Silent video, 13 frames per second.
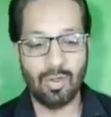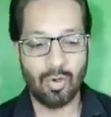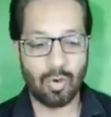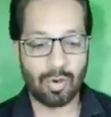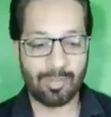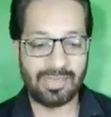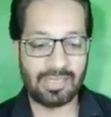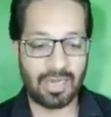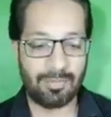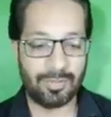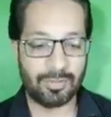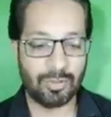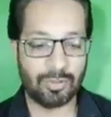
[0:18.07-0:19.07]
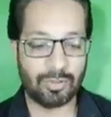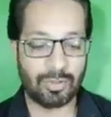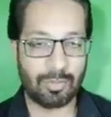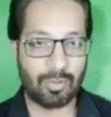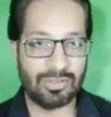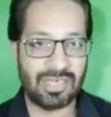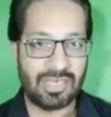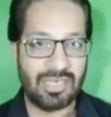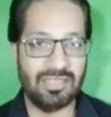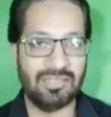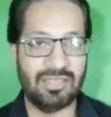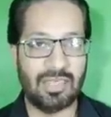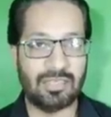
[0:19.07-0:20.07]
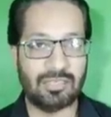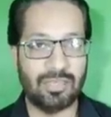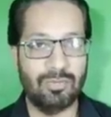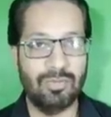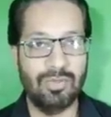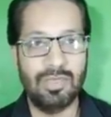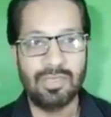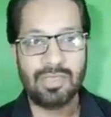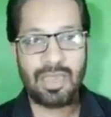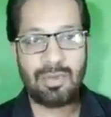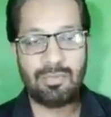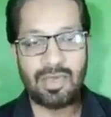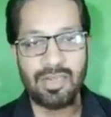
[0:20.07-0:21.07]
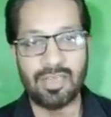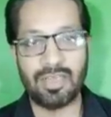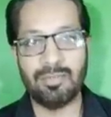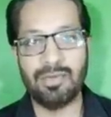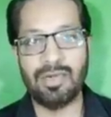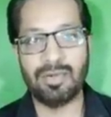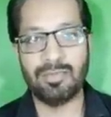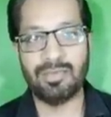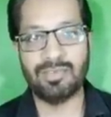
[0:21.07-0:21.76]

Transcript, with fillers: और मैं यहाँ पर दोस्तों आपको यकीन दिलाता हूँ कि हमारी कम्यूनिटी में